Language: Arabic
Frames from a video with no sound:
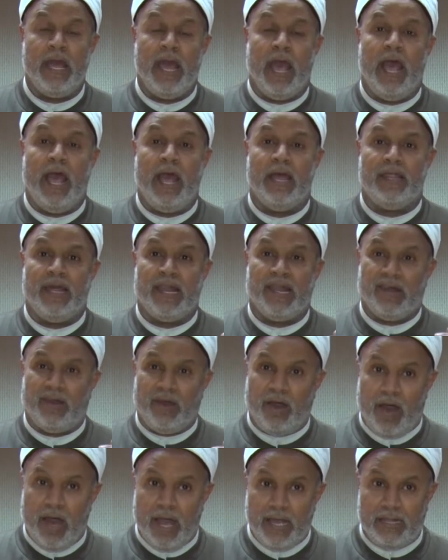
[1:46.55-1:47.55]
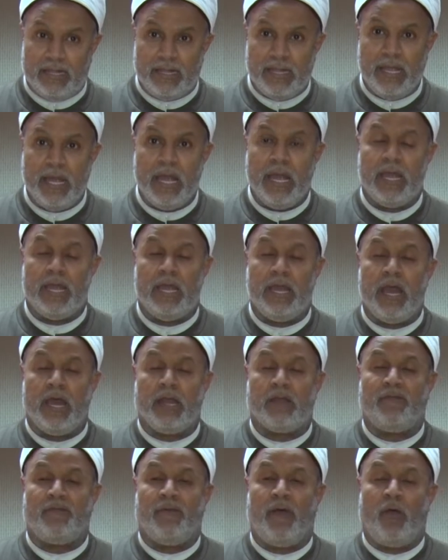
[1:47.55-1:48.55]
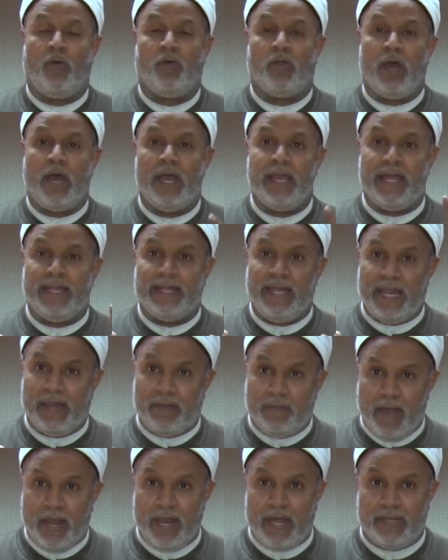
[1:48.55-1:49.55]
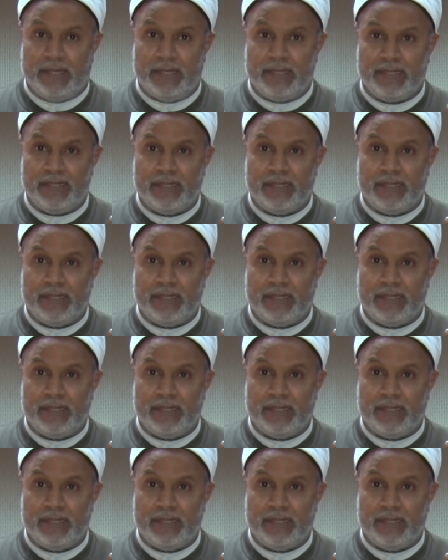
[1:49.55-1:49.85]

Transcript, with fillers: هذا القائد يرفع راية البلد